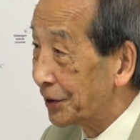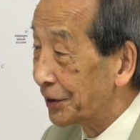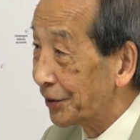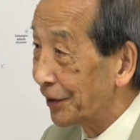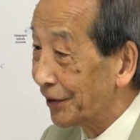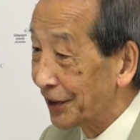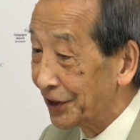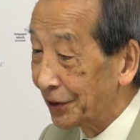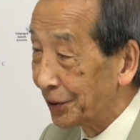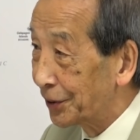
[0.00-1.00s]
それねおか
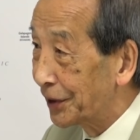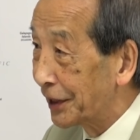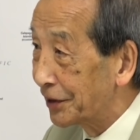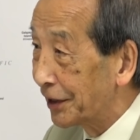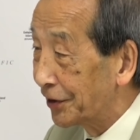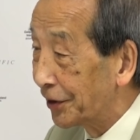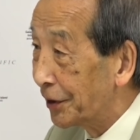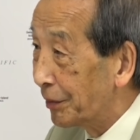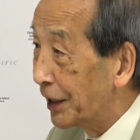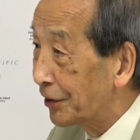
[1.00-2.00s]
しいの小野寺というあの
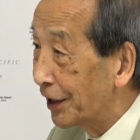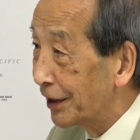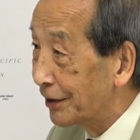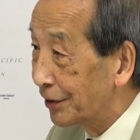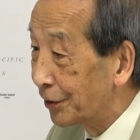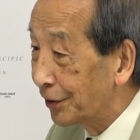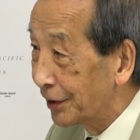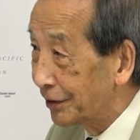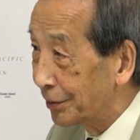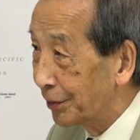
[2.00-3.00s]
前の,、はい、あの防
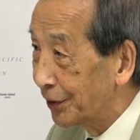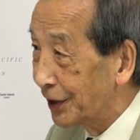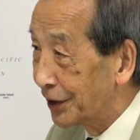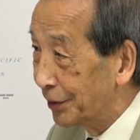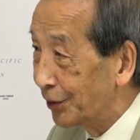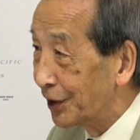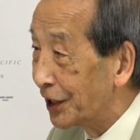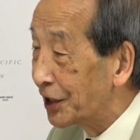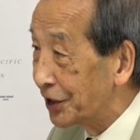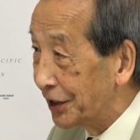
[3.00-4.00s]
衛防衛
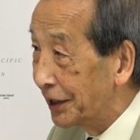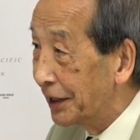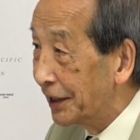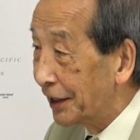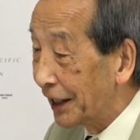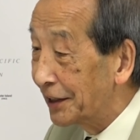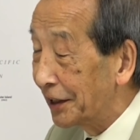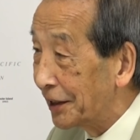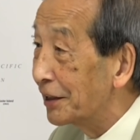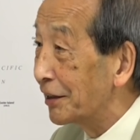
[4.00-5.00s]
大臣ね、うん、秋
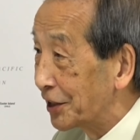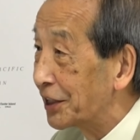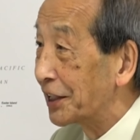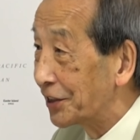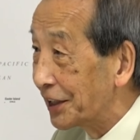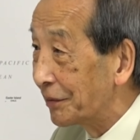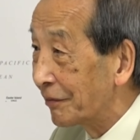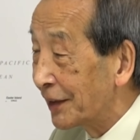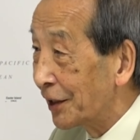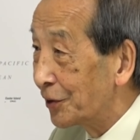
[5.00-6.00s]
田に行ったわけ視察に。
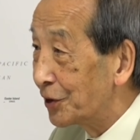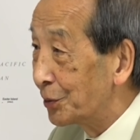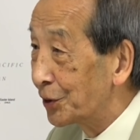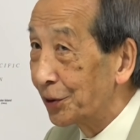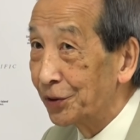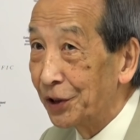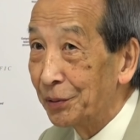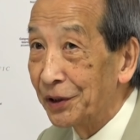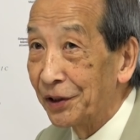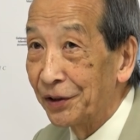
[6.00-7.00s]
で地元の
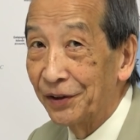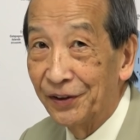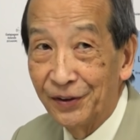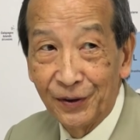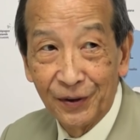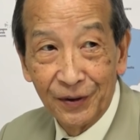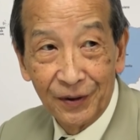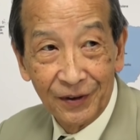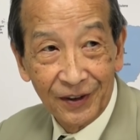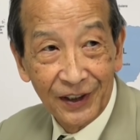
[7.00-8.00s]
テレビで、ね、
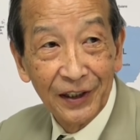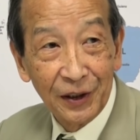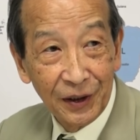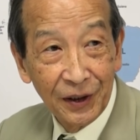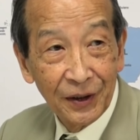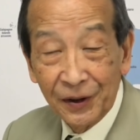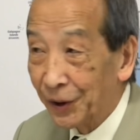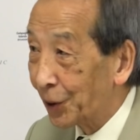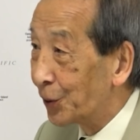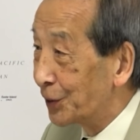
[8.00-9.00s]
答えてね
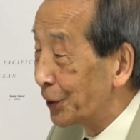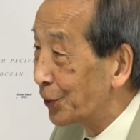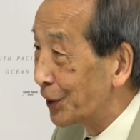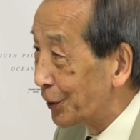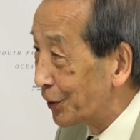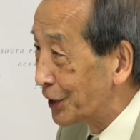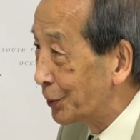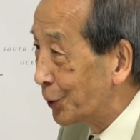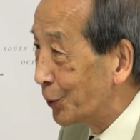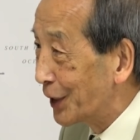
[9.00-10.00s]
こんなところだと
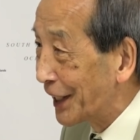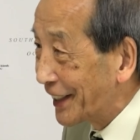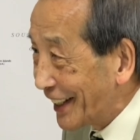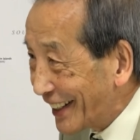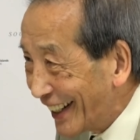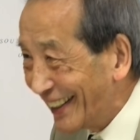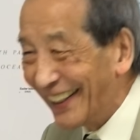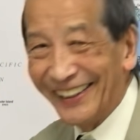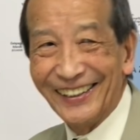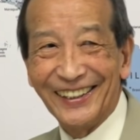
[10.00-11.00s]
私も思わなかったって
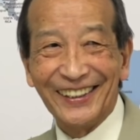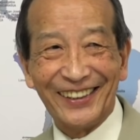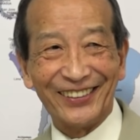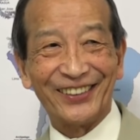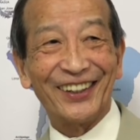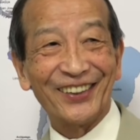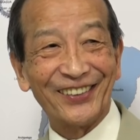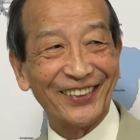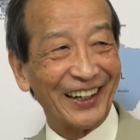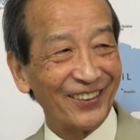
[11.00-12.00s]

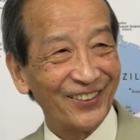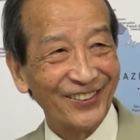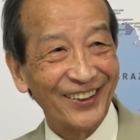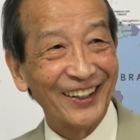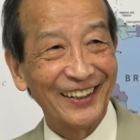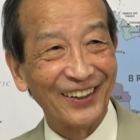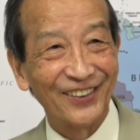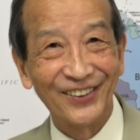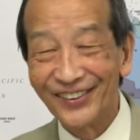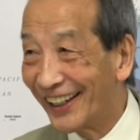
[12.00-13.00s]
この学校の学
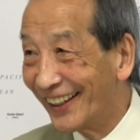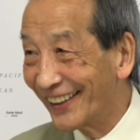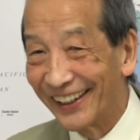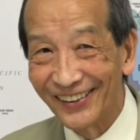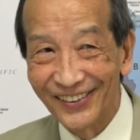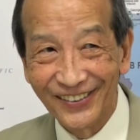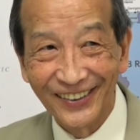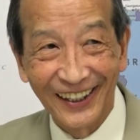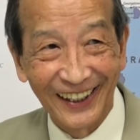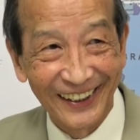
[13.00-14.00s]
校の学校の
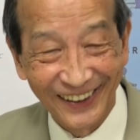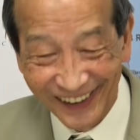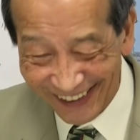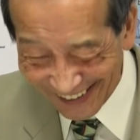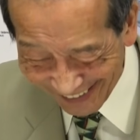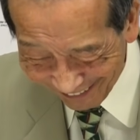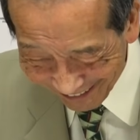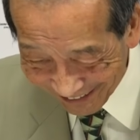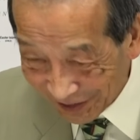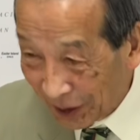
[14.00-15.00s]
裏かってんだ
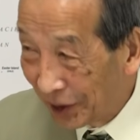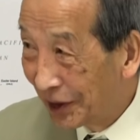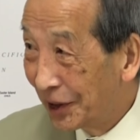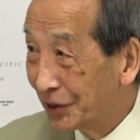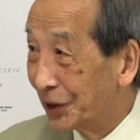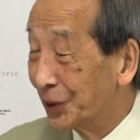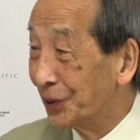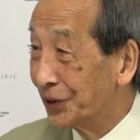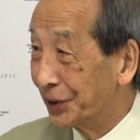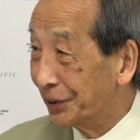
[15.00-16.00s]
いやだから
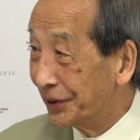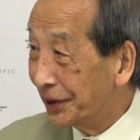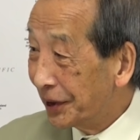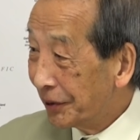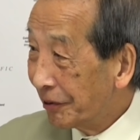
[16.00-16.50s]
そうですよそ